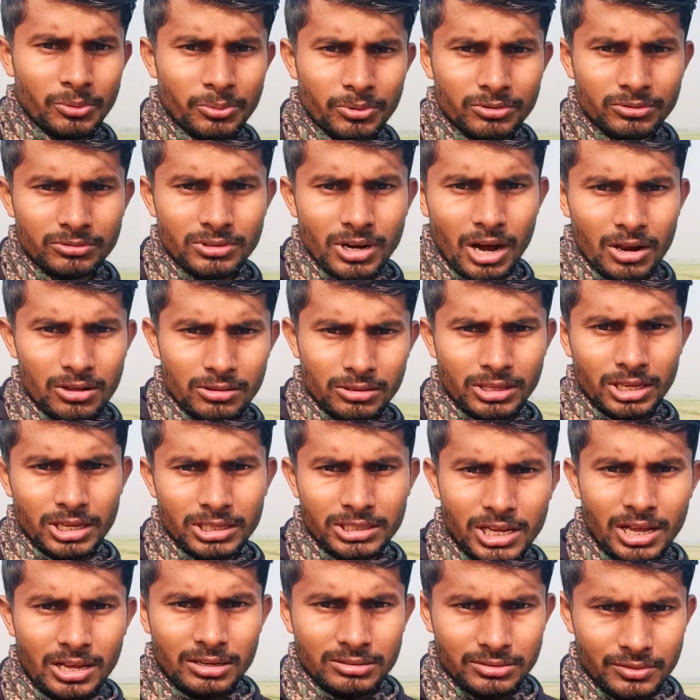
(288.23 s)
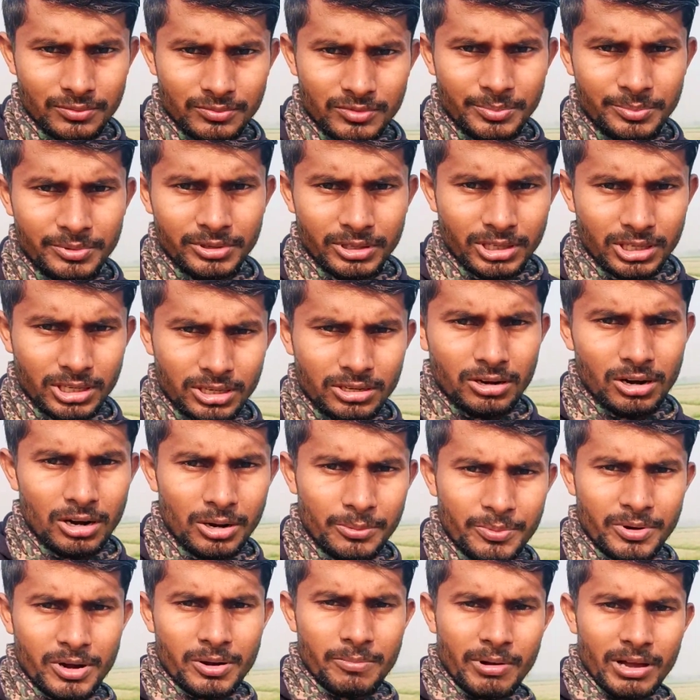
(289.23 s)
তো বন্ধুরা আগের থেকে শাকসবজি বিক্রি
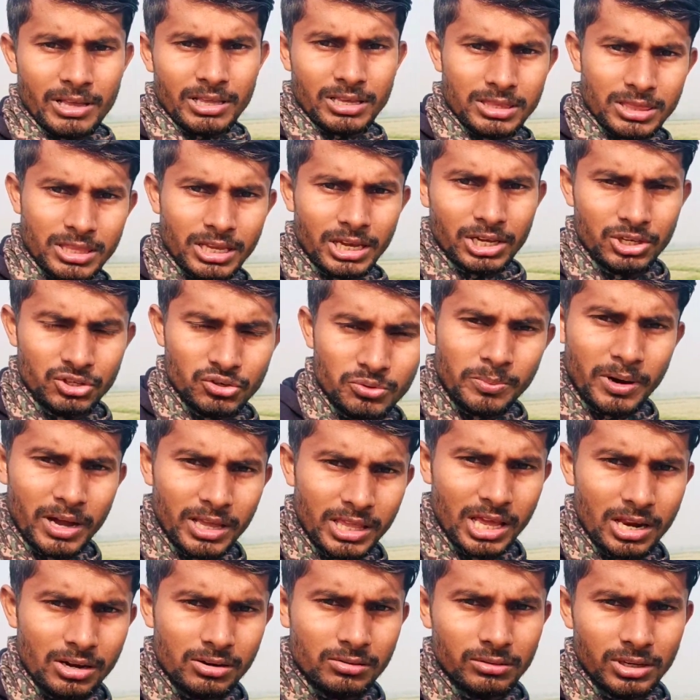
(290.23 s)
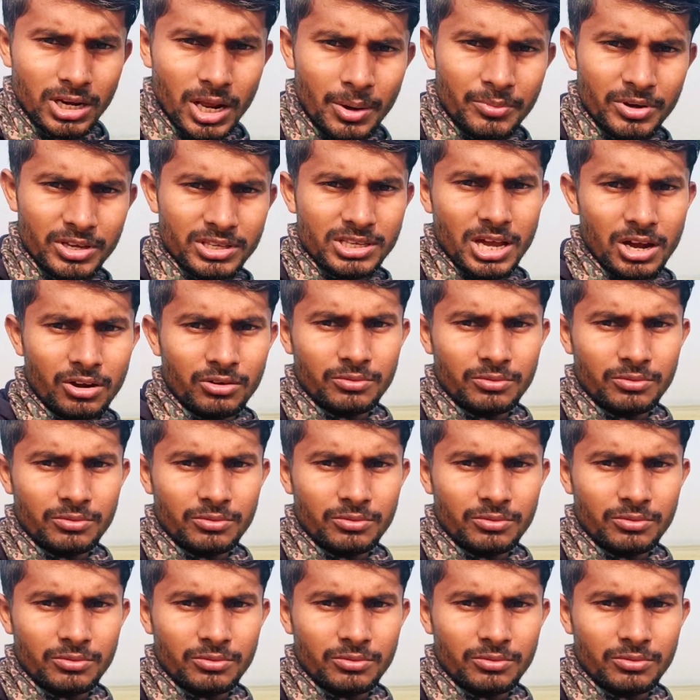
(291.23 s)
করার পর বাজার থেকে কিছু বাজার করলাম এই যে